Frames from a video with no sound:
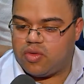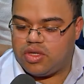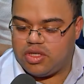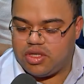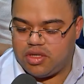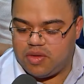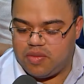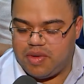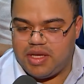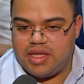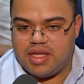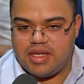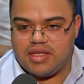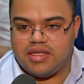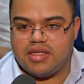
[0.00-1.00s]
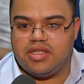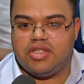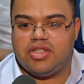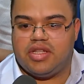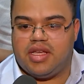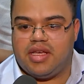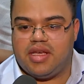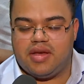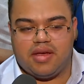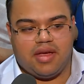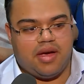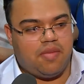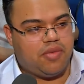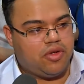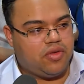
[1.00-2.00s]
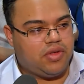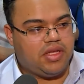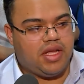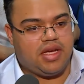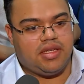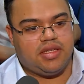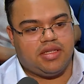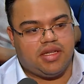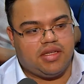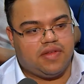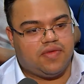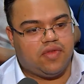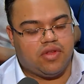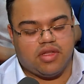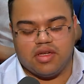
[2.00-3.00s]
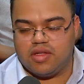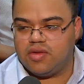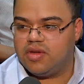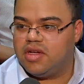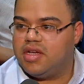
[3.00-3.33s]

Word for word: Estou achando bem interessante né, a oportunidade de estar desfrutando